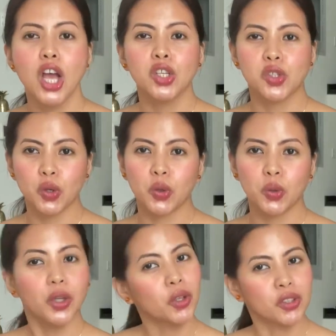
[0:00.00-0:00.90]
So,
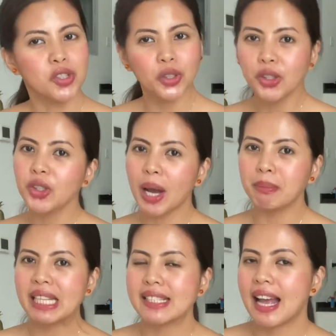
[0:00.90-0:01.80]
yun. So, yun yung
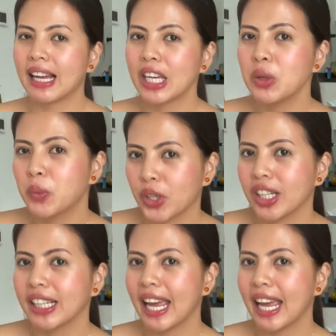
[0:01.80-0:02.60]
update sa aking work.